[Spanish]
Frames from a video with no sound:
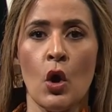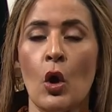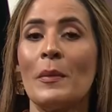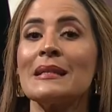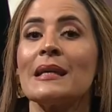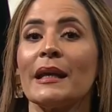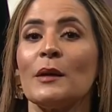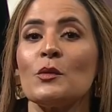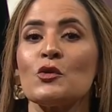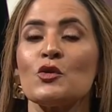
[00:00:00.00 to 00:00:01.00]

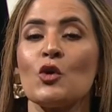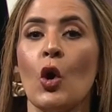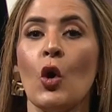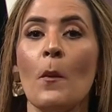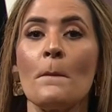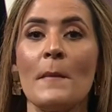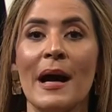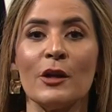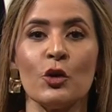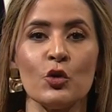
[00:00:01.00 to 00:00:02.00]
Conversaremos con
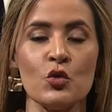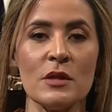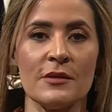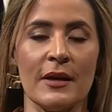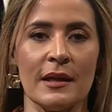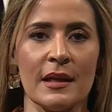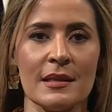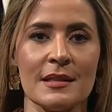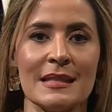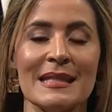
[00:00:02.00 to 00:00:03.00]
Mario Núñez Vardés,